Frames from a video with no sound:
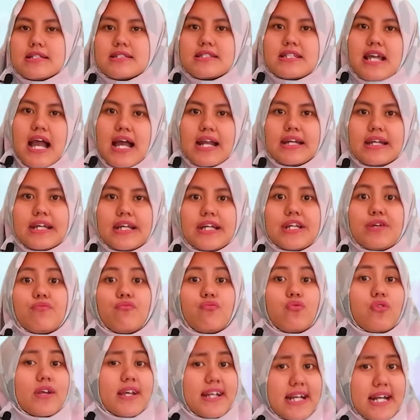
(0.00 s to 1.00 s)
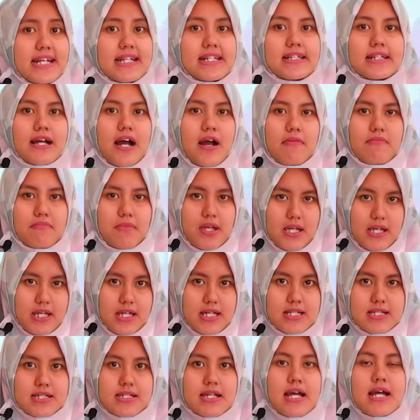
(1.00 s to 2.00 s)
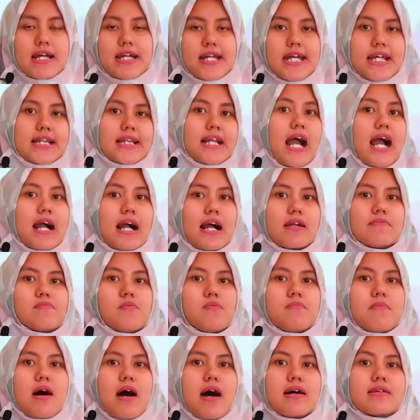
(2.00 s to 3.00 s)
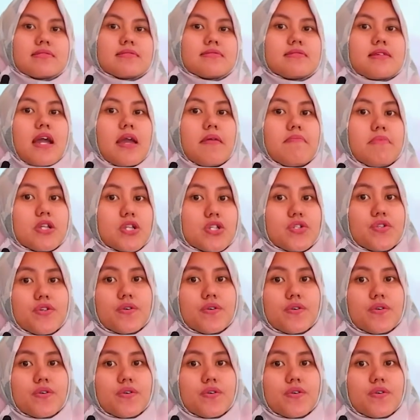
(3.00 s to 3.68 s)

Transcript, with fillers: Jadi di fluida dinamis kita akan membahas debit